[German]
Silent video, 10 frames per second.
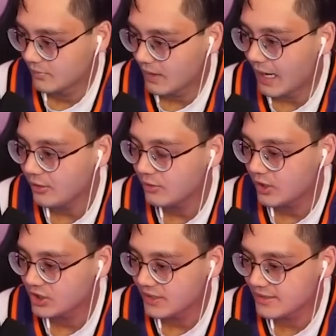
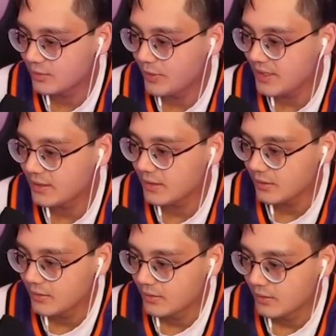Aktueller Stand ist Weekly.
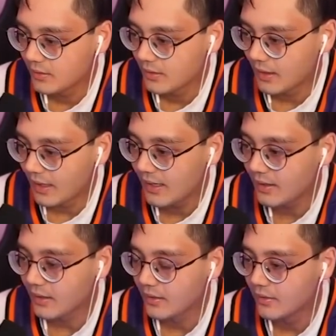
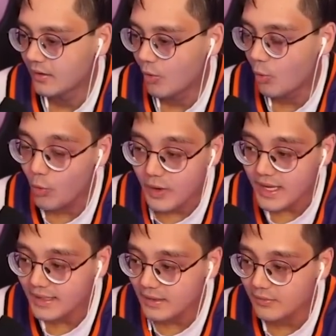Alter,
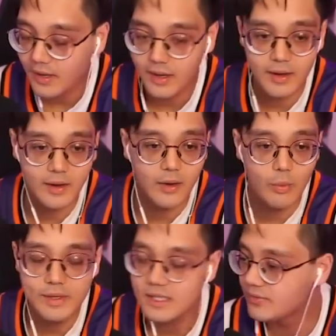Weekly wäre
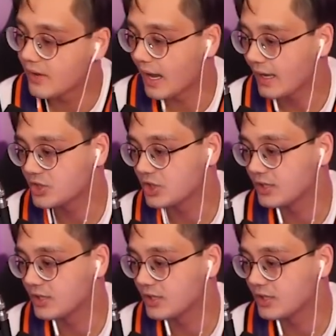Weekly wäre actually